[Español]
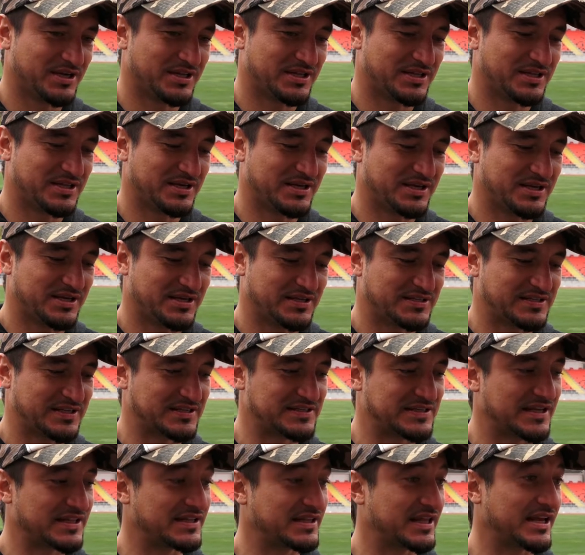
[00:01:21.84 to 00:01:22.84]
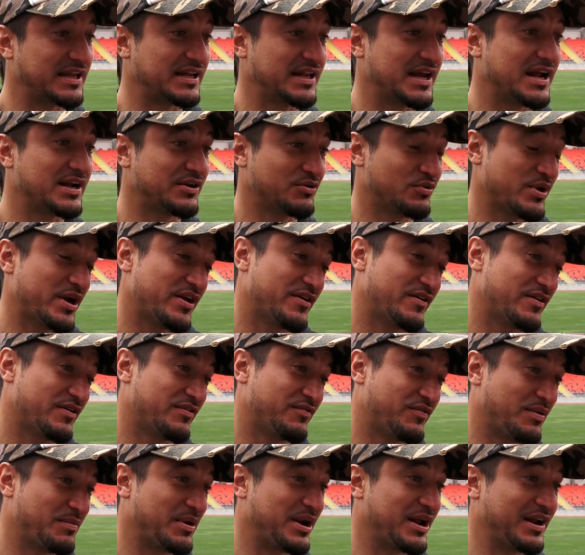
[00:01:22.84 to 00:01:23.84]
69 este,
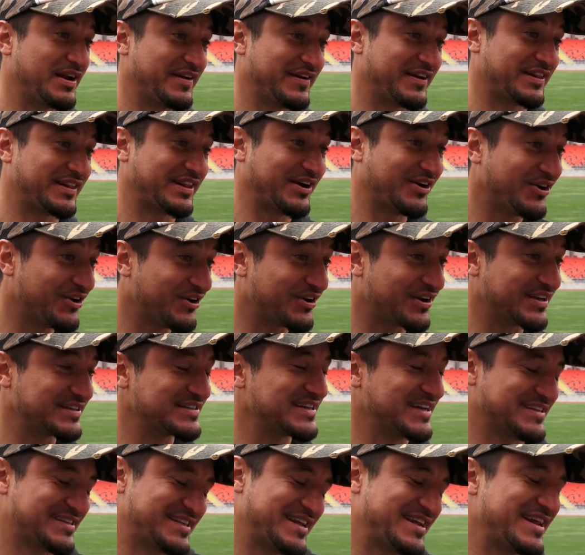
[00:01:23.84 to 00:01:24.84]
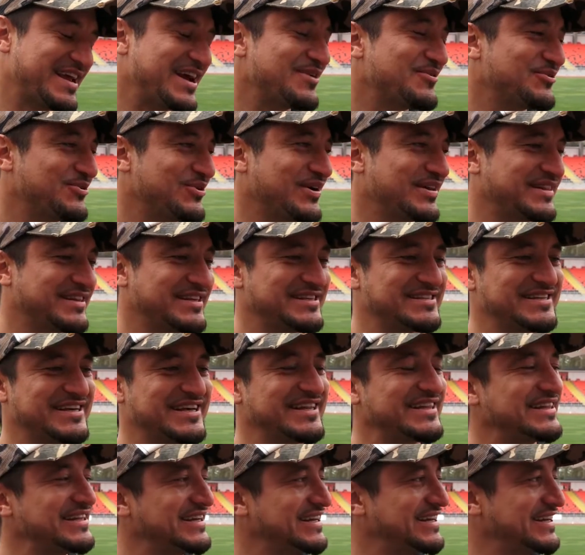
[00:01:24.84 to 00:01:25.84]
fuimos a la Libertadores, o sea, tenía algunos
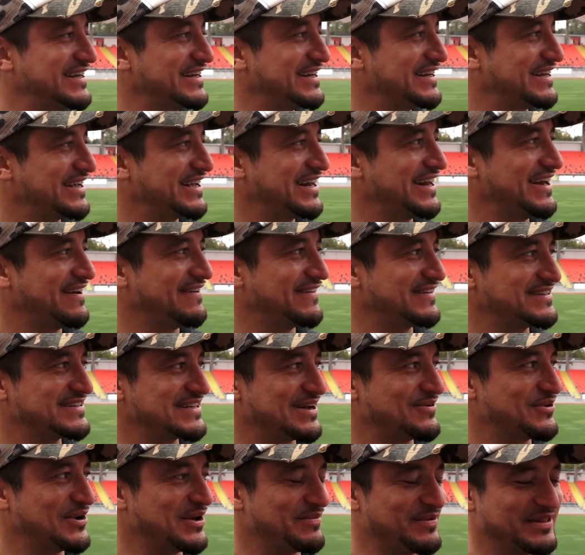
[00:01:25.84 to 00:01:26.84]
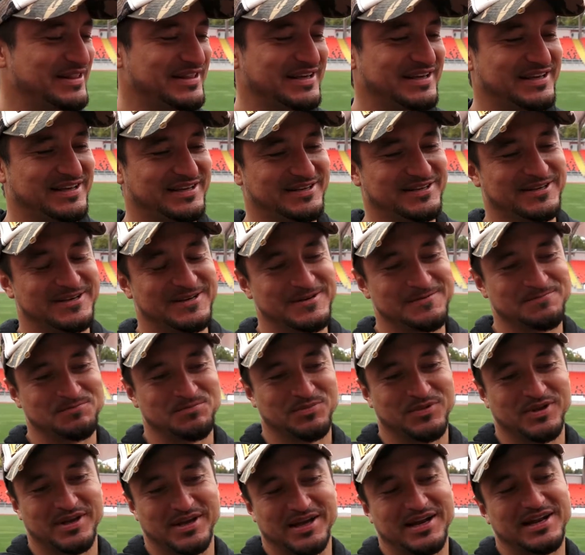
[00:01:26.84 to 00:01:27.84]
antecedentes que, que seguramente
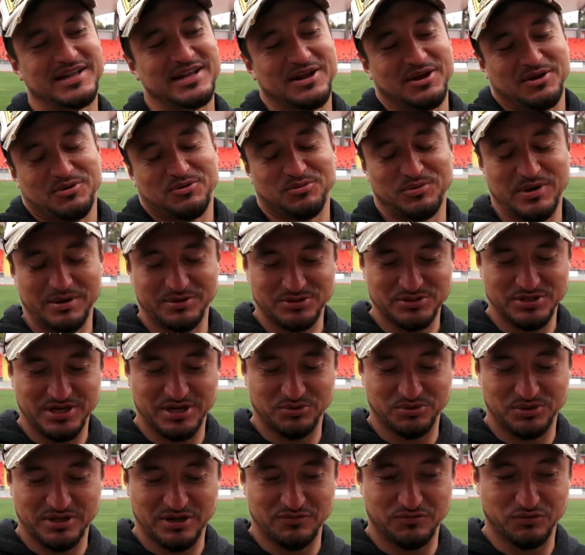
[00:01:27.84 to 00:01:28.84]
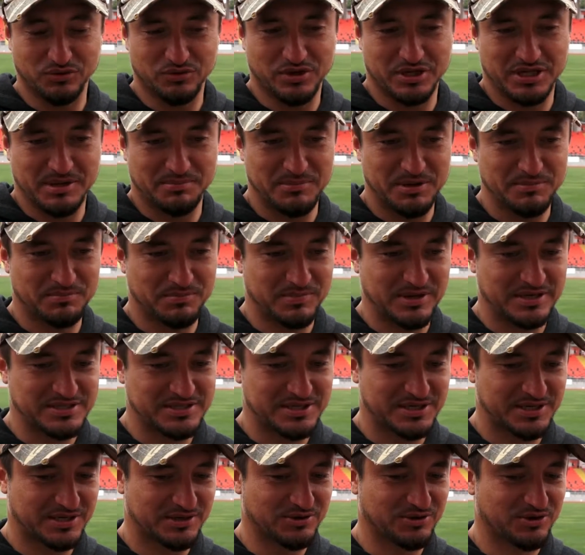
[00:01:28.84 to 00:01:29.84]
él es una persona que le gusta el fútbol también,
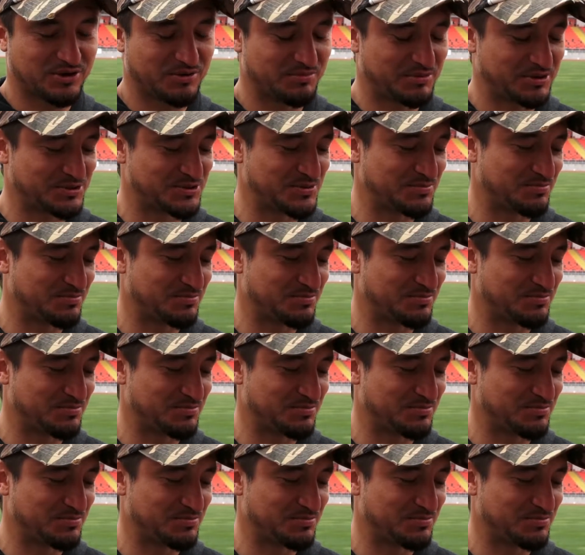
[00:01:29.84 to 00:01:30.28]
así que nos conversó